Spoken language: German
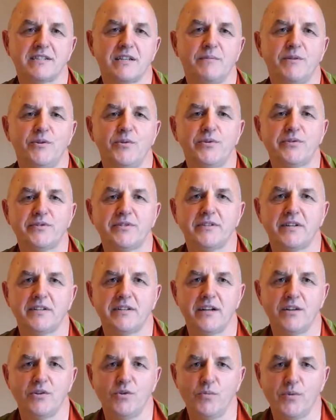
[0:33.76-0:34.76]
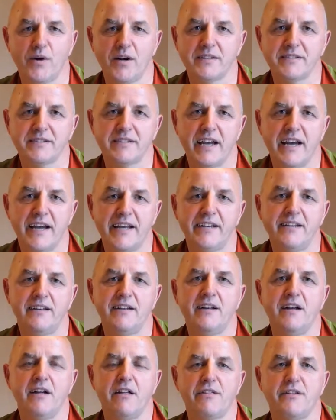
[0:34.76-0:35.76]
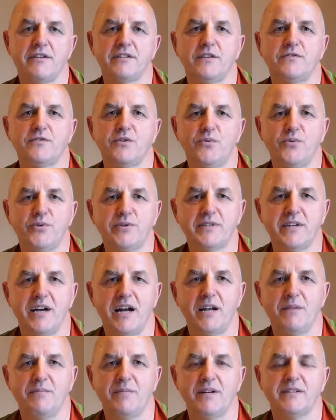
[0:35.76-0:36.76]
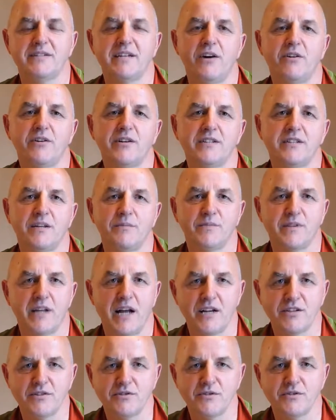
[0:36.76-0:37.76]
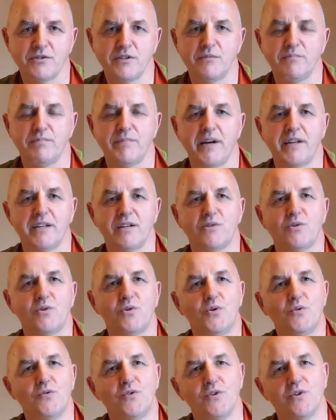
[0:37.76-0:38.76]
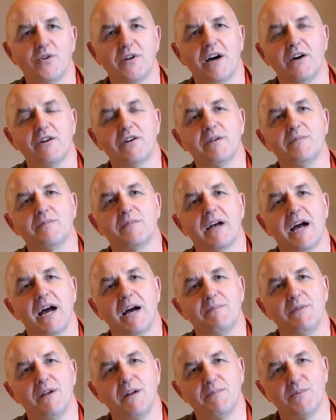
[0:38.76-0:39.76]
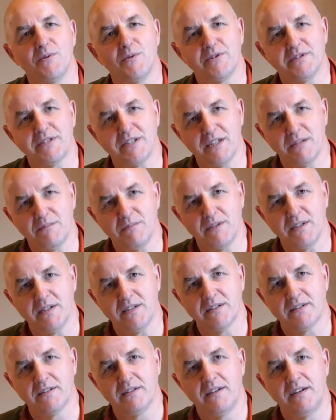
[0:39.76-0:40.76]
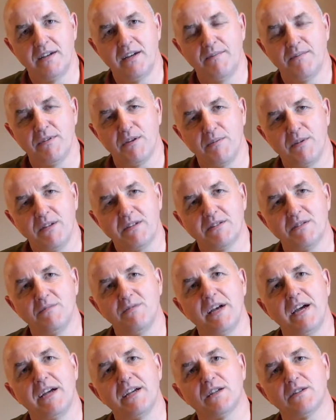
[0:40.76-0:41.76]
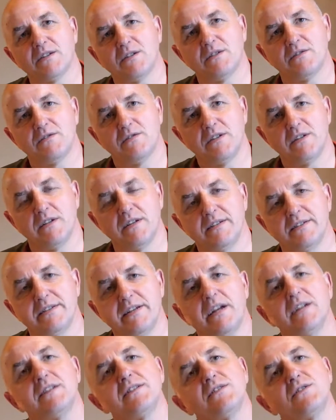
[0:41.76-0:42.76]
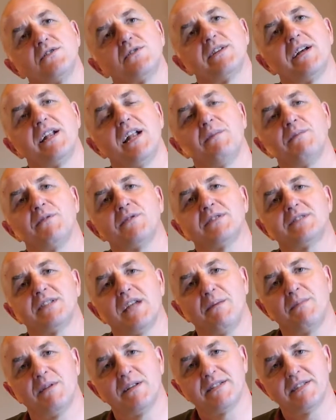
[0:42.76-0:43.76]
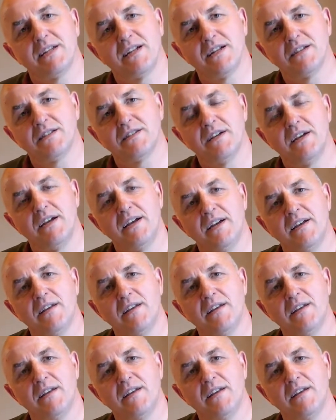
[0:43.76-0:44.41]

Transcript: das kann man lösen total überall sein, vielleicht auf der Lösener also als auch hinterm Talschuss und am Beidlerkofel oder auch im Gabler Gabeler Blosegebiet. Damit sind wir eigentlich, äh, als erstes Hotel haben wir uns damals dann als